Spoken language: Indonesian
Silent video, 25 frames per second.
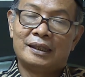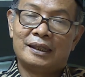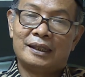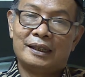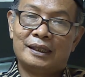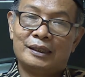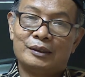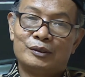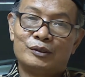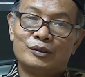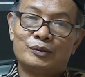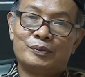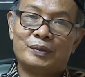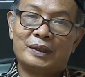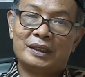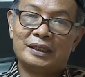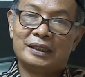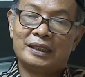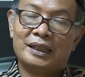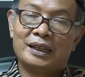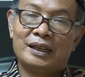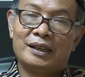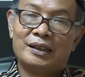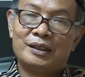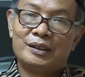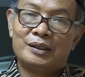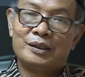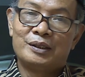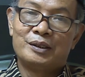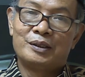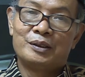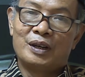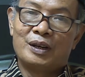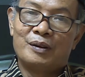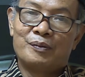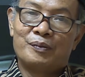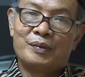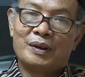nah, itu banyak
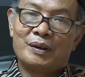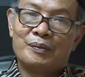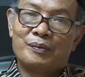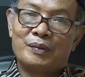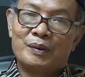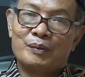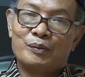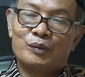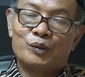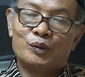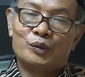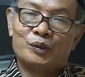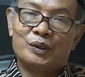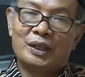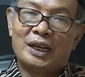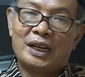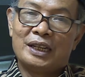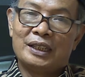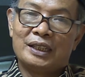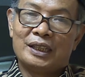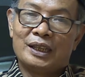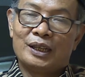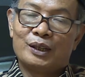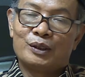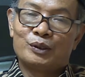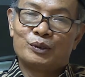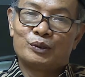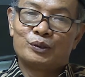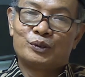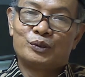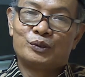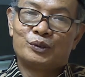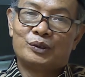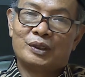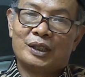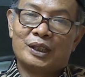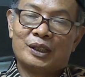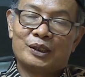apa pemuda yang
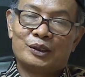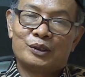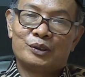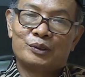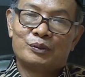sudah